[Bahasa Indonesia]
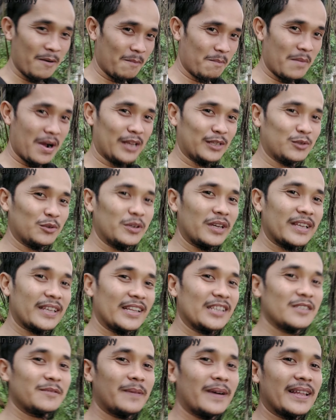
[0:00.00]
bajunya
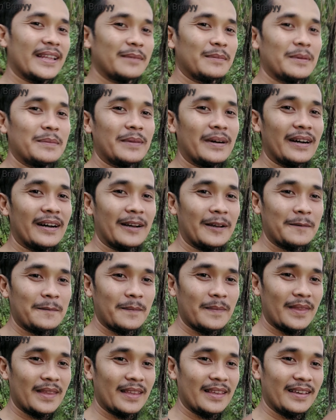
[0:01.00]
transparan memang
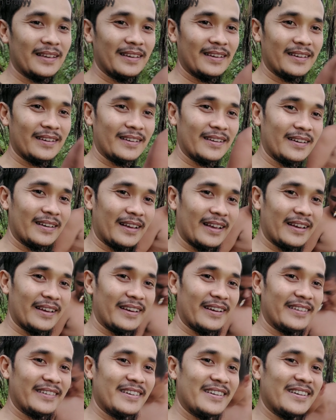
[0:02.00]

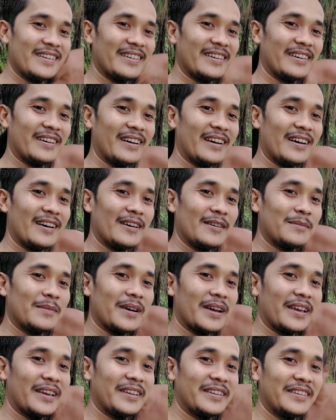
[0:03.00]
kayaknya abang
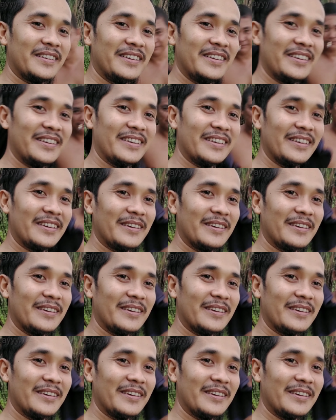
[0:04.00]
ini